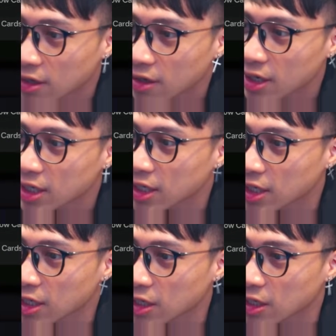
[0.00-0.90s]
วก็เข
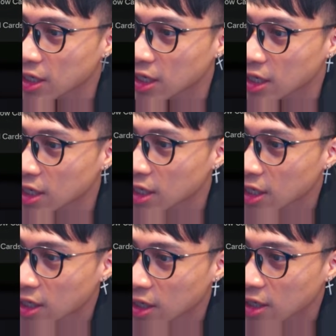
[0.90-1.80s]
อเขอ
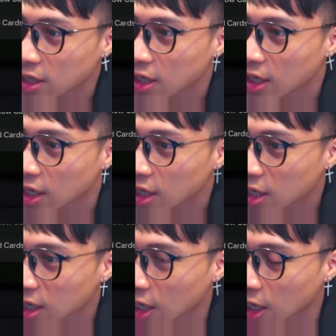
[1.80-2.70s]
เขอ
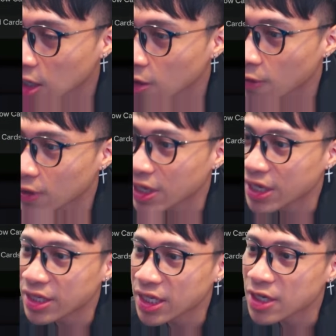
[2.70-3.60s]
เขอโหลลิ
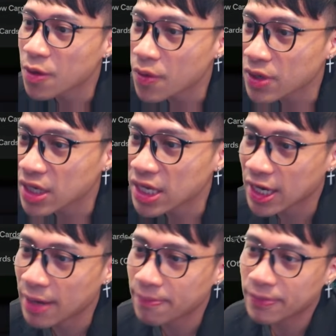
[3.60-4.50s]
นนิโกริ
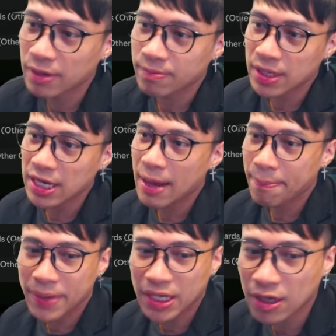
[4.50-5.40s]
ครับมีลา
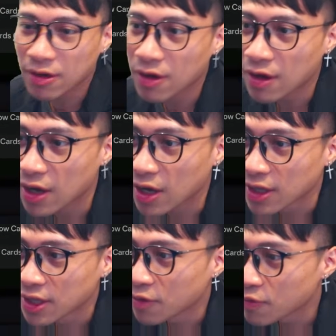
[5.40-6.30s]
ปิดแล้วก็
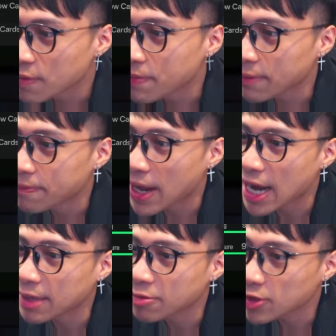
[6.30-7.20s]
วิเพชพา
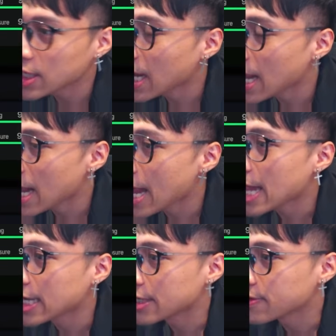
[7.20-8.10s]
ร์ตครับตัวนี้ได้
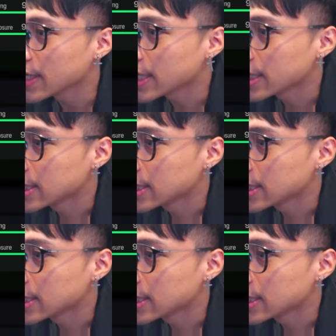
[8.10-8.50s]
55 เลยนะเว้ย